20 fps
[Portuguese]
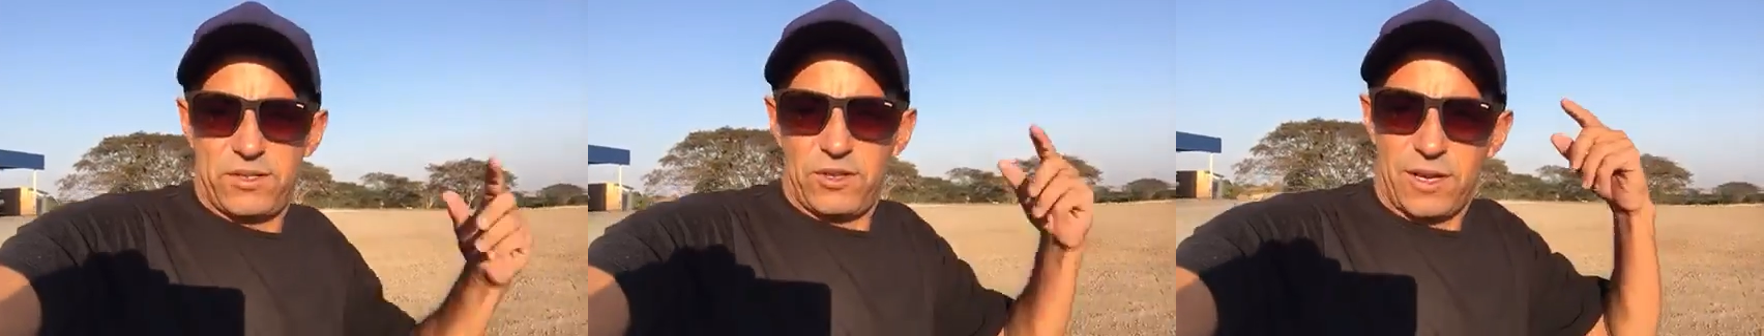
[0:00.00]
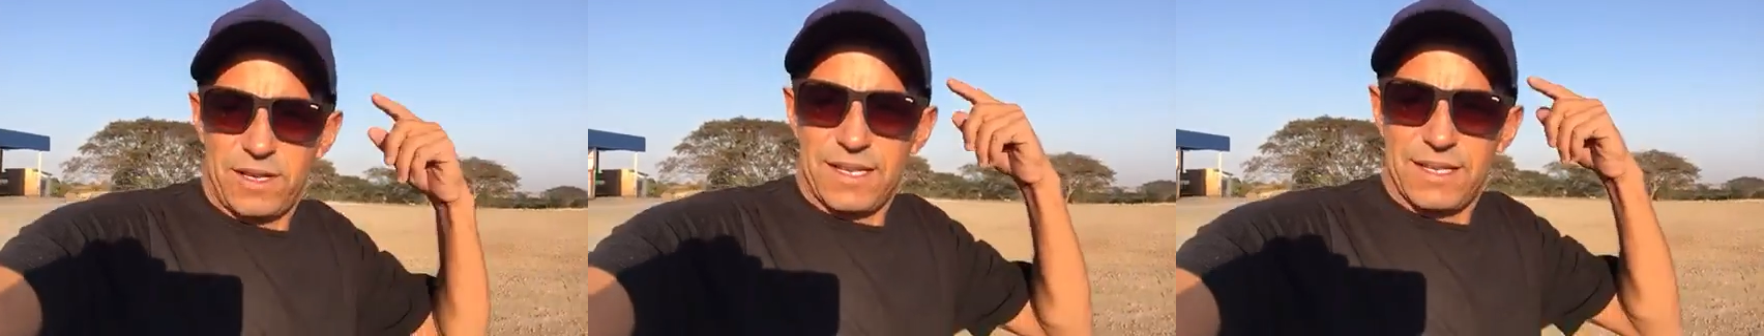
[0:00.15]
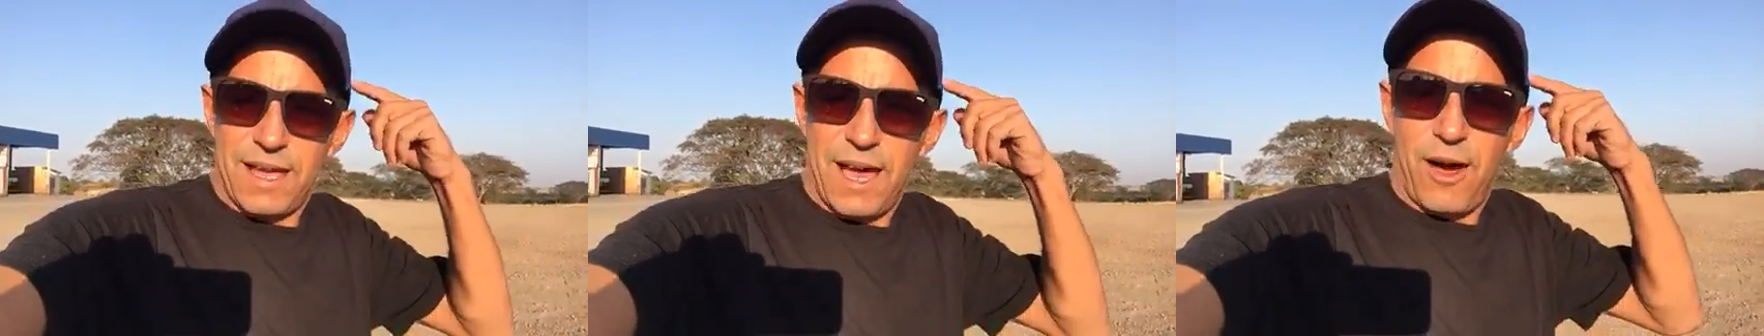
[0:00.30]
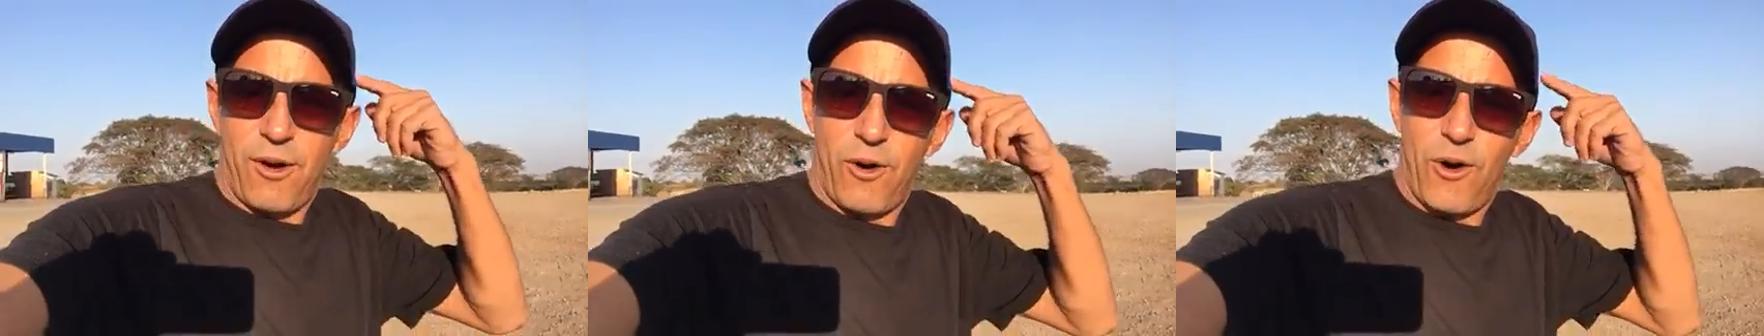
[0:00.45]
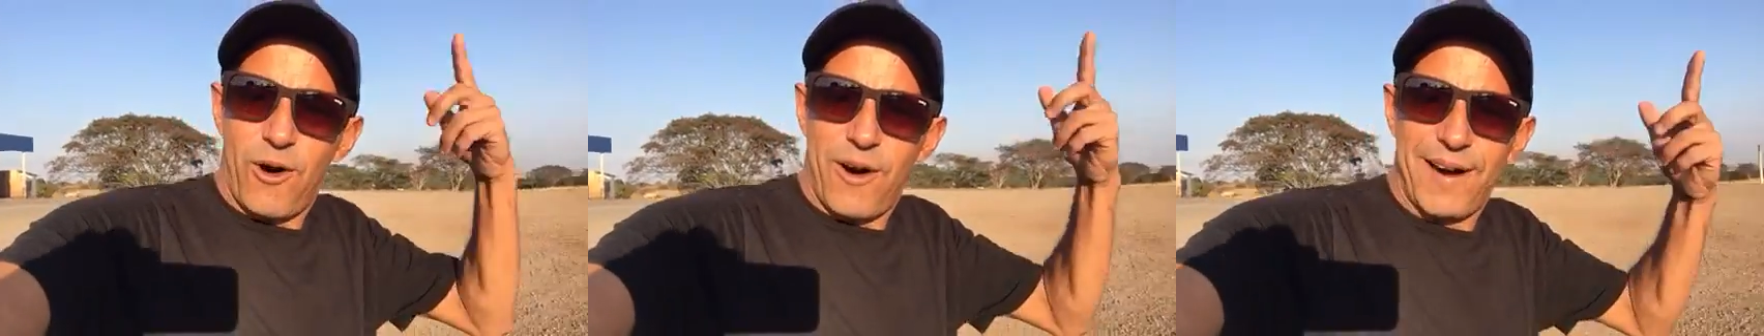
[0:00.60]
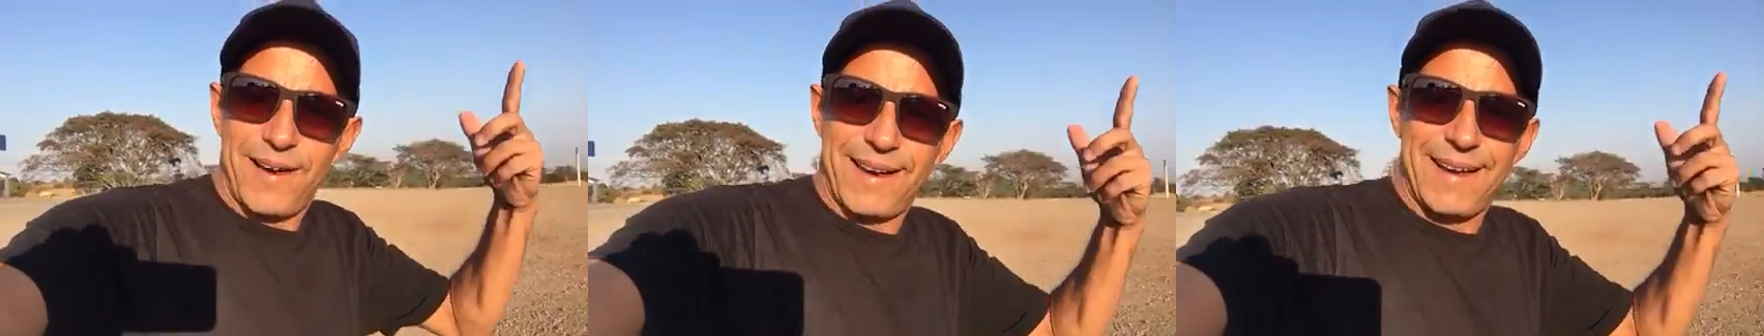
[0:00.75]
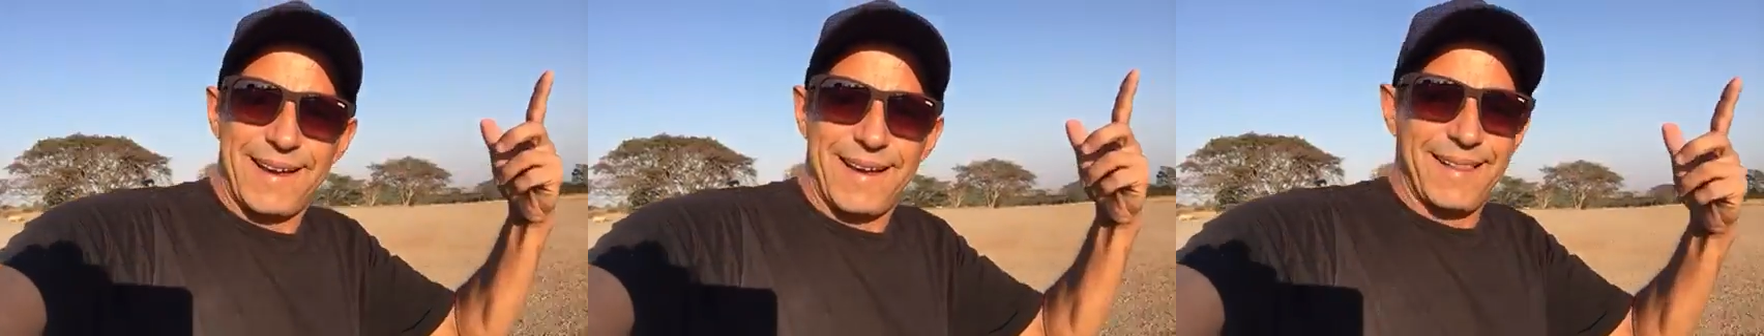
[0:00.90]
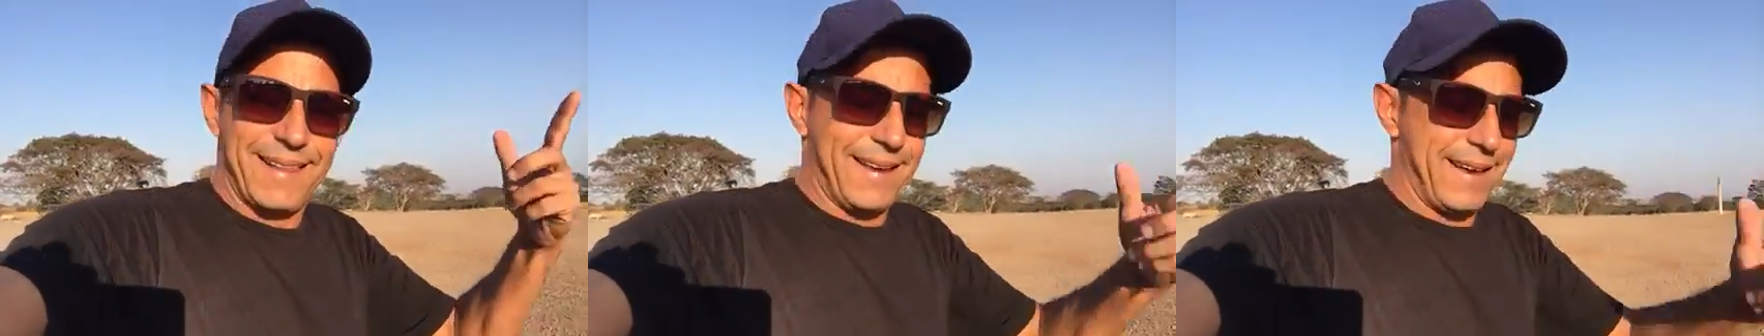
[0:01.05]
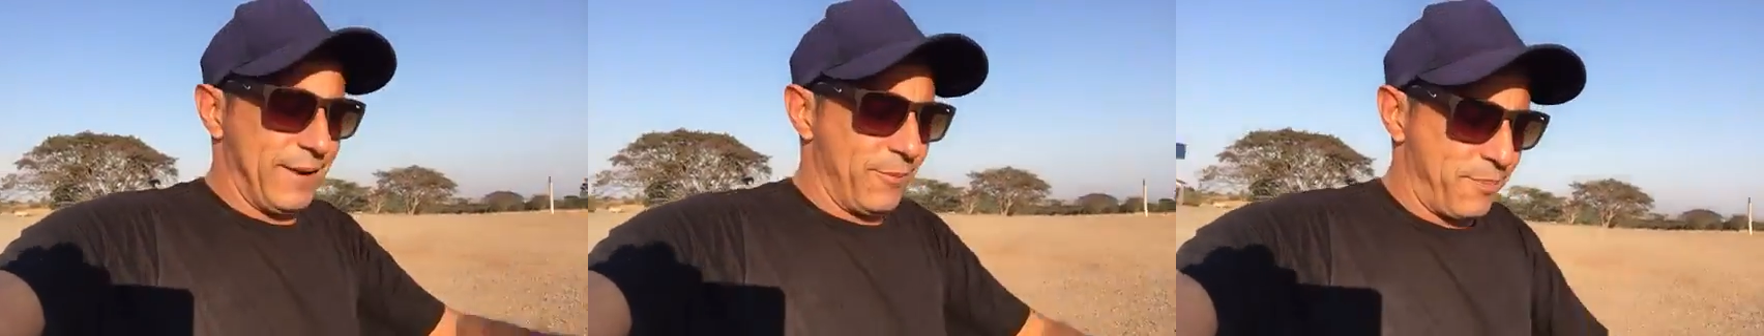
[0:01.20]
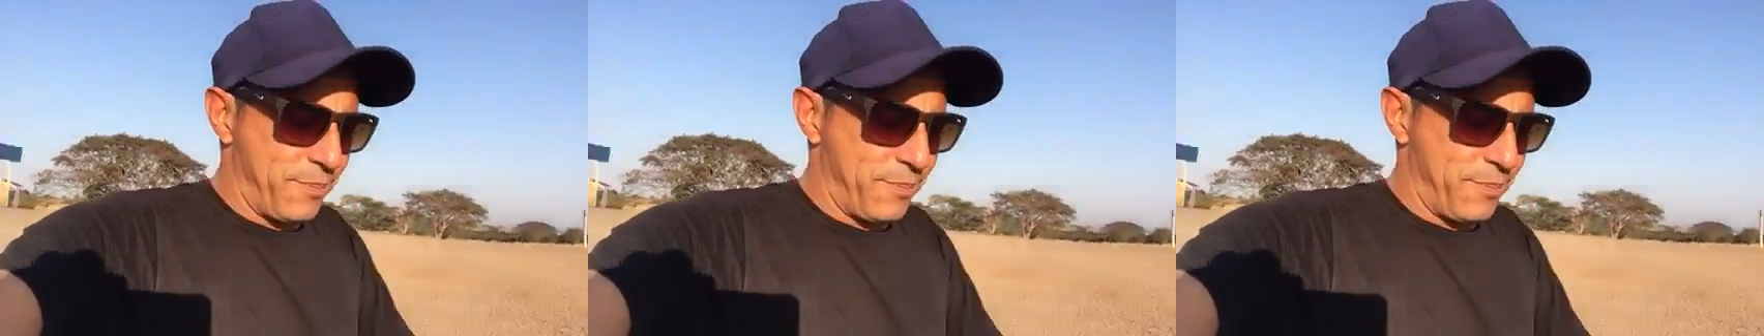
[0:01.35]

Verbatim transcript: Só que na hora, galera,